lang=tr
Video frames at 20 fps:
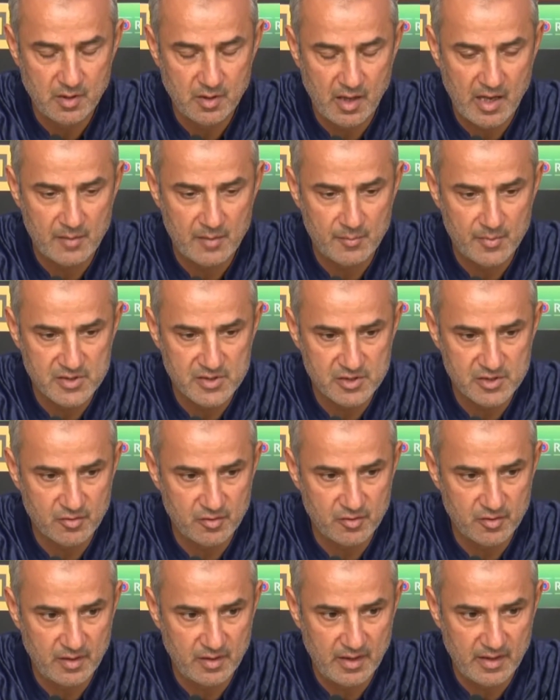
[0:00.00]
Her maça
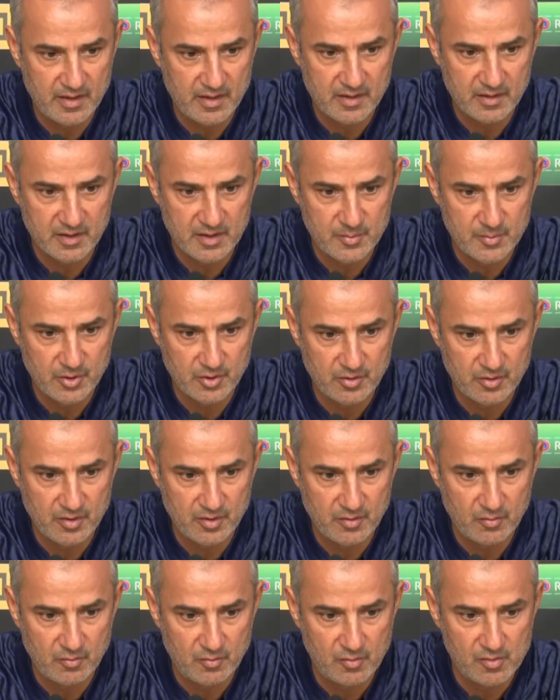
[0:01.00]
göre, her rakibe göre
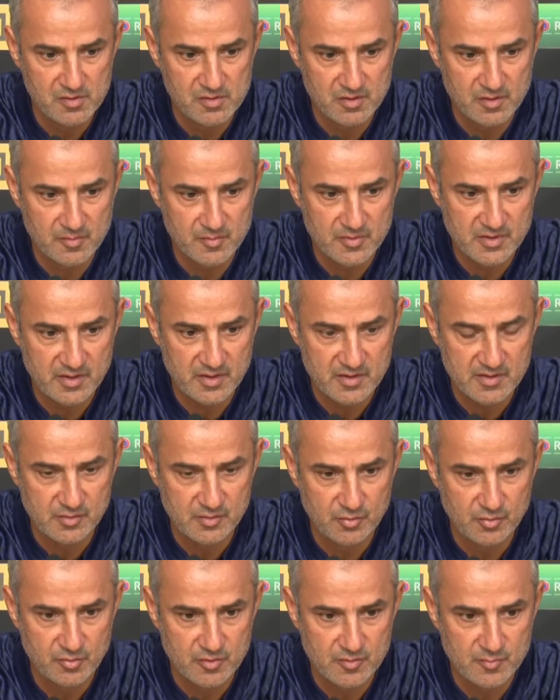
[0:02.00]
oyuncularımızı
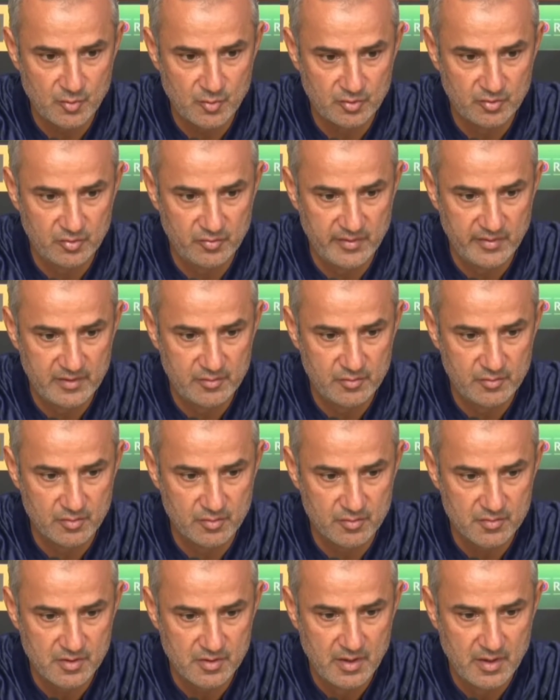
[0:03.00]
hazırlıyoruz, motive
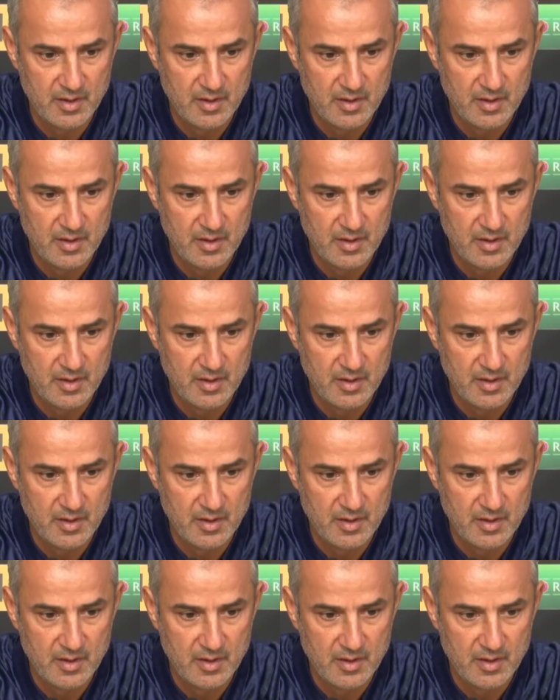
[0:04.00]
ediyoruz.